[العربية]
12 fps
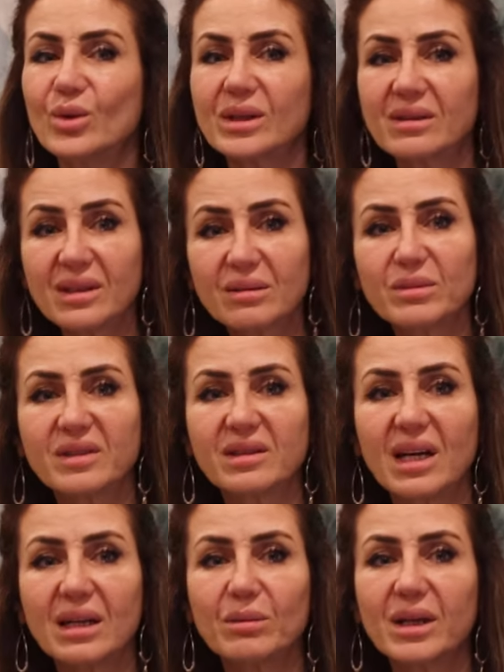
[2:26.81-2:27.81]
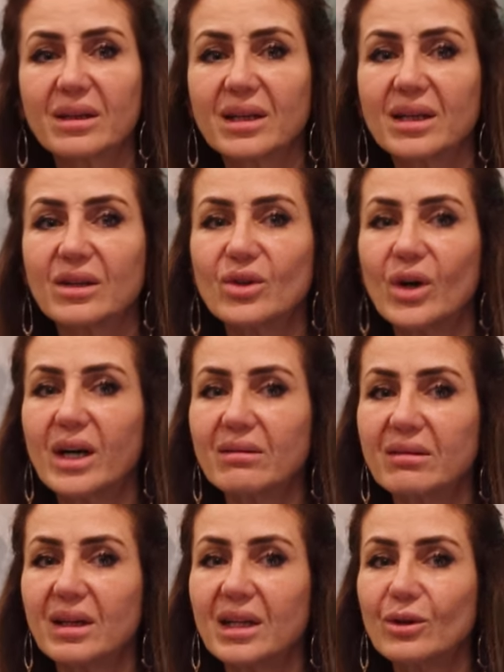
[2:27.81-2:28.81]
واعطيت مثال مرة انه
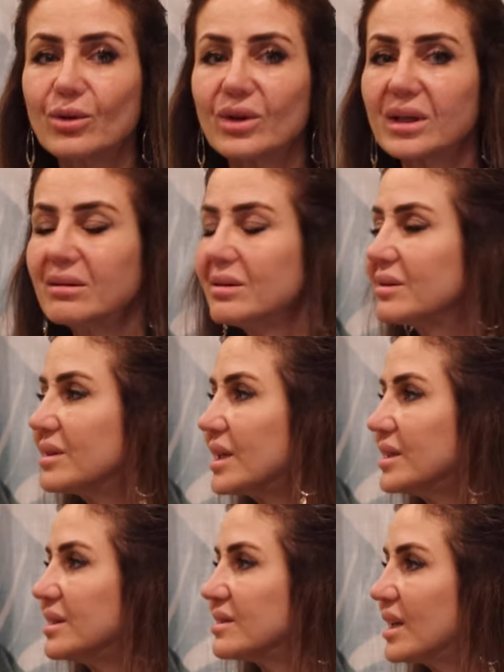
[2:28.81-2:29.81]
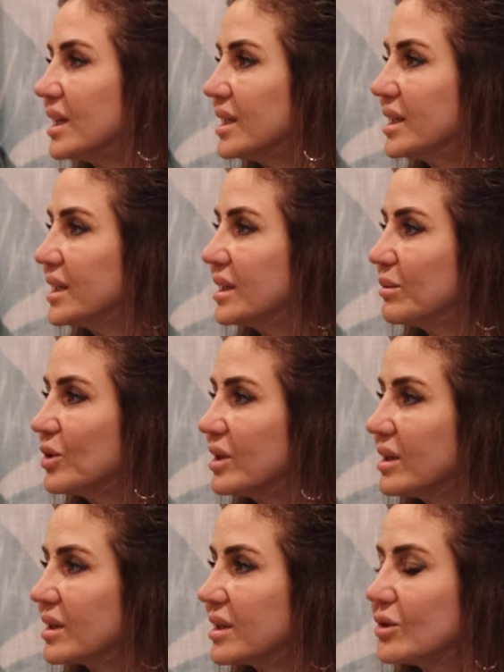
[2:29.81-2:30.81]
حتى لو كنت يعني سألني
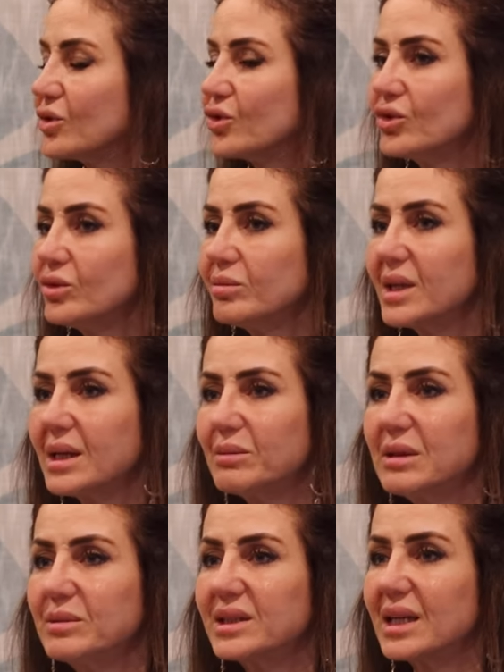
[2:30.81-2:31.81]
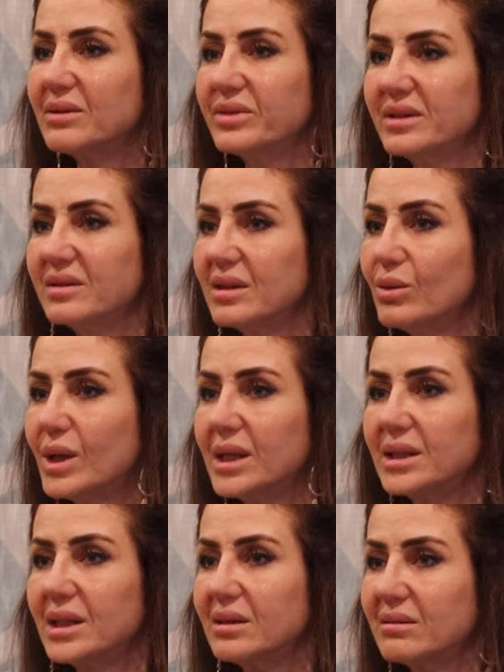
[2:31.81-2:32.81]
مدر انه شو بنعمل بتحفيز
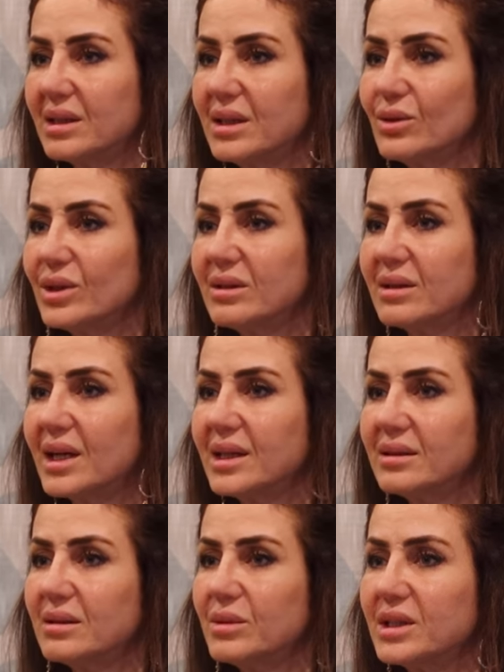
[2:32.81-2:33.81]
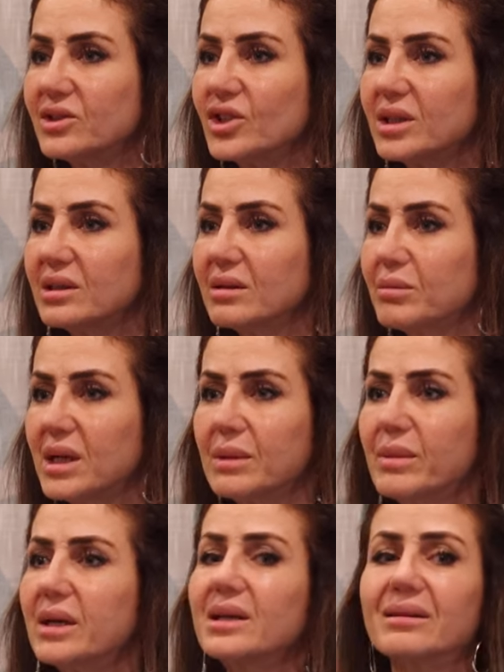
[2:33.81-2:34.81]
الوعي حتى لو كنت قاعدة مع شخ مع
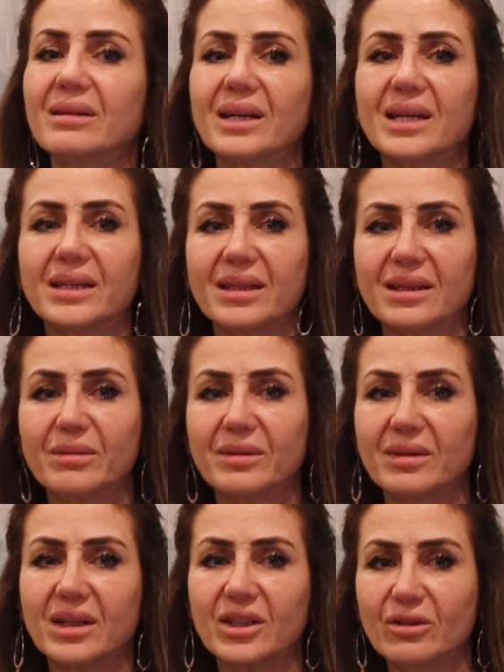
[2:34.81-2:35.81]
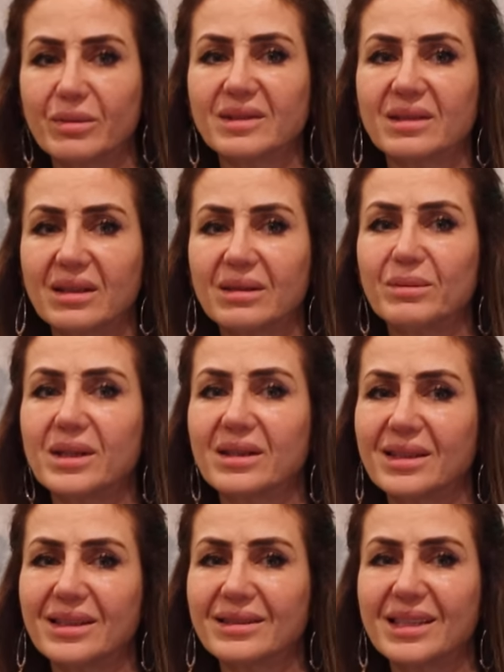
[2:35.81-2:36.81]
مرأة تانية اخذ مثل
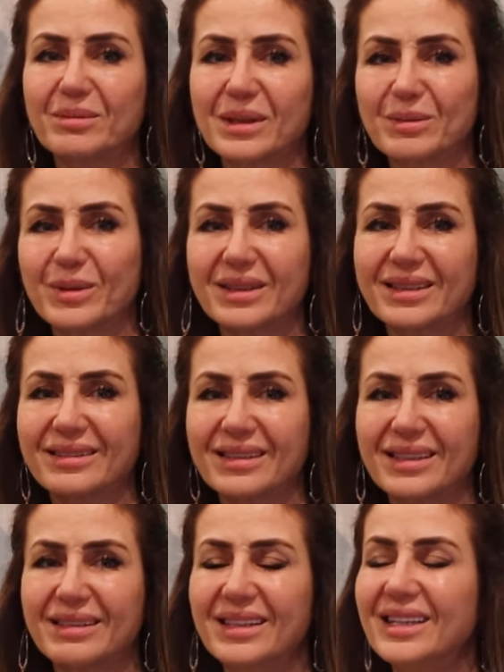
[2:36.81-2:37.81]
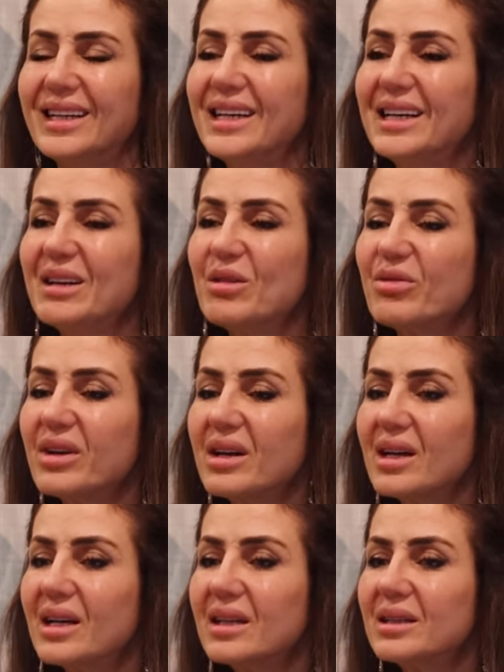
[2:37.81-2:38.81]
المرأة انا دايما بركز على
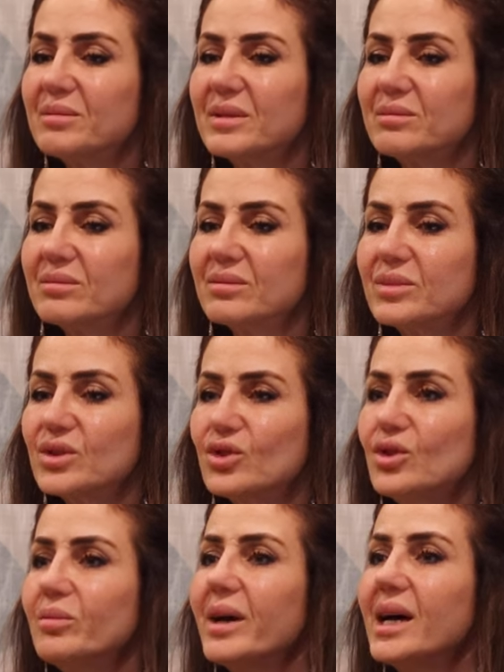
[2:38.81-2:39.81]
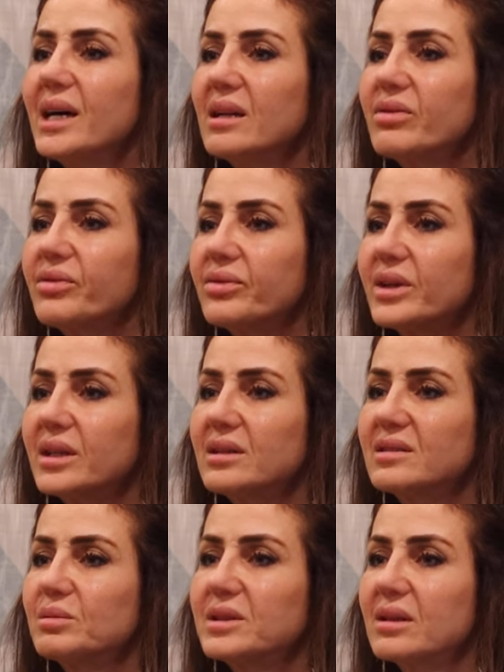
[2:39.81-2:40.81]
فبدون ما اعرف
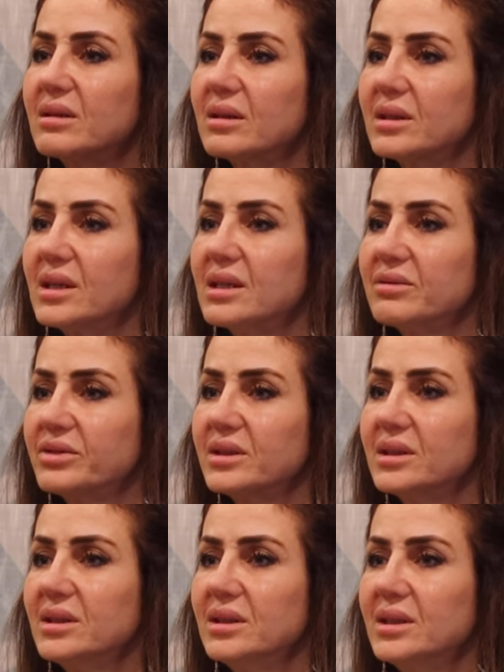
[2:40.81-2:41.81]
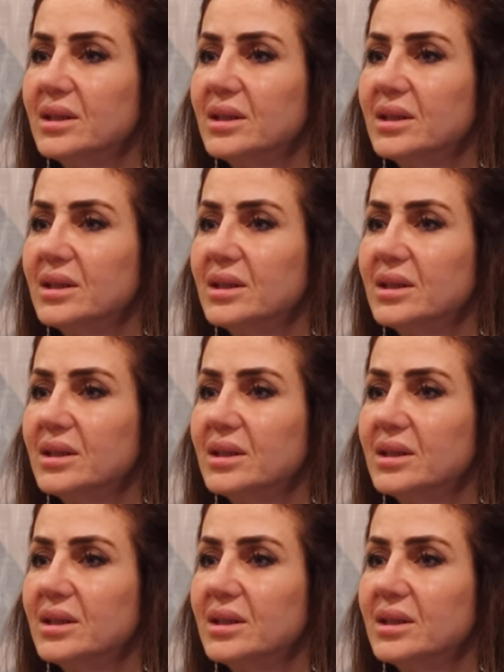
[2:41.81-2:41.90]
نسبة الثقافة